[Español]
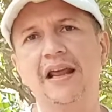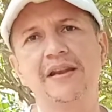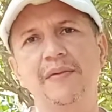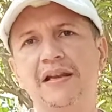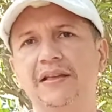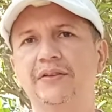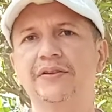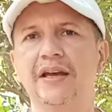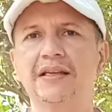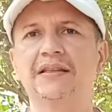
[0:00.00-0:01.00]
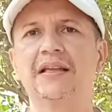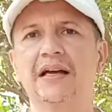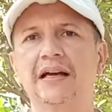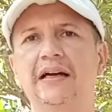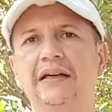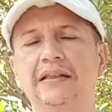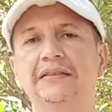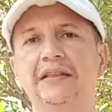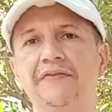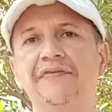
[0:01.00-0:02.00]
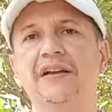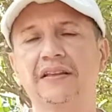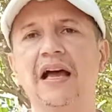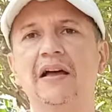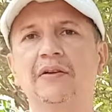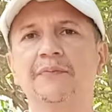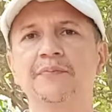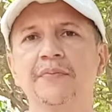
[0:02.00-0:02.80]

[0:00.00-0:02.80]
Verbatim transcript: el animalito ya está, está infectado.